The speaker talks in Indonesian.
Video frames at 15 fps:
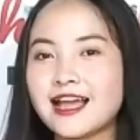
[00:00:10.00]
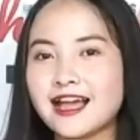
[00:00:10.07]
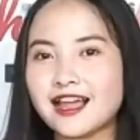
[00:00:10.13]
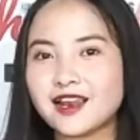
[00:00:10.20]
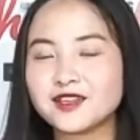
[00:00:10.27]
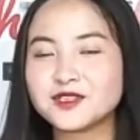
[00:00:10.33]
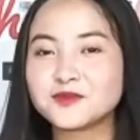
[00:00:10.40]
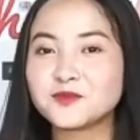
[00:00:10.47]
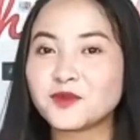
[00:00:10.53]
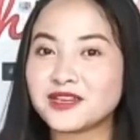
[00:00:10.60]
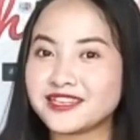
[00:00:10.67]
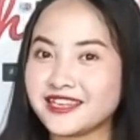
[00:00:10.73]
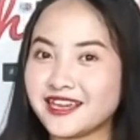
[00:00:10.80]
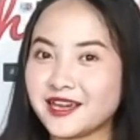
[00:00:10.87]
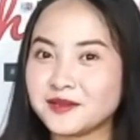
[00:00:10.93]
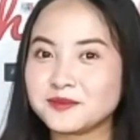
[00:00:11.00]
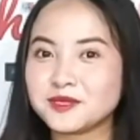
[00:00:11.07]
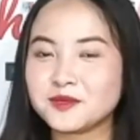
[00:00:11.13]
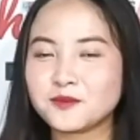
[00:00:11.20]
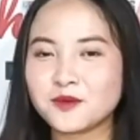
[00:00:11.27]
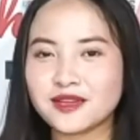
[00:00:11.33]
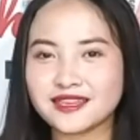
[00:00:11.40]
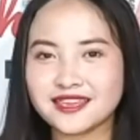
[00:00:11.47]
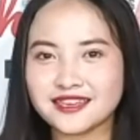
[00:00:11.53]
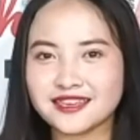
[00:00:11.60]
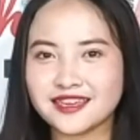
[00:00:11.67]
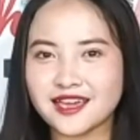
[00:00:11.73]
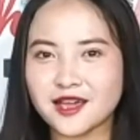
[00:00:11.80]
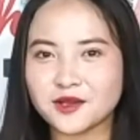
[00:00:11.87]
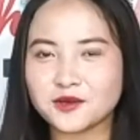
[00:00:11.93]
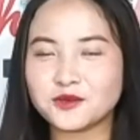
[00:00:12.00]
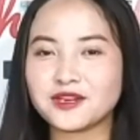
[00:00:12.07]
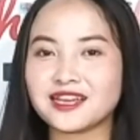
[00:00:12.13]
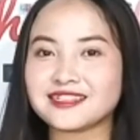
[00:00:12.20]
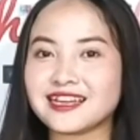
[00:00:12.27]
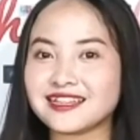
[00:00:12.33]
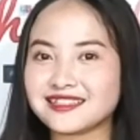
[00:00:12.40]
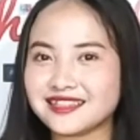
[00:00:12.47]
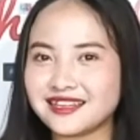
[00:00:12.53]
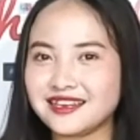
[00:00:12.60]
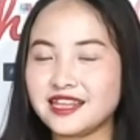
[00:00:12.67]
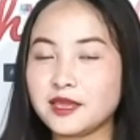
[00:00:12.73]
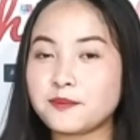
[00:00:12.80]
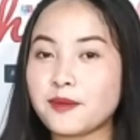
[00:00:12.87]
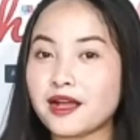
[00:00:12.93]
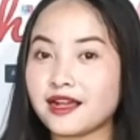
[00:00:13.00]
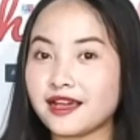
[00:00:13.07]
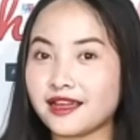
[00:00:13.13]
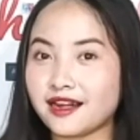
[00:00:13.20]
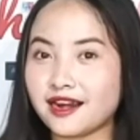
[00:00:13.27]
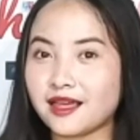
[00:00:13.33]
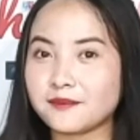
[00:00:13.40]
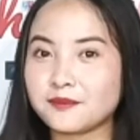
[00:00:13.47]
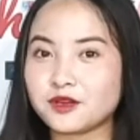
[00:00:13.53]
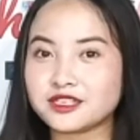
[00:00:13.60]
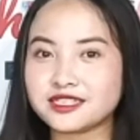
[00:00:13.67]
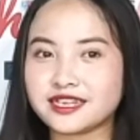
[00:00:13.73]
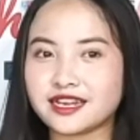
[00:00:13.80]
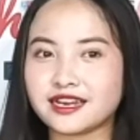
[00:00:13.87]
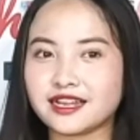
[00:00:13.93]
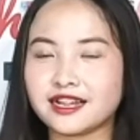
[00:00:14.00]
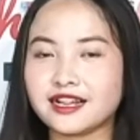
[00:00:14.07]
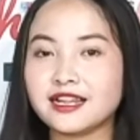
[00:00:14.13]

Halo semuanya, ketemu lagi nih aku Dek Tanti di Pagaralam Post Channel.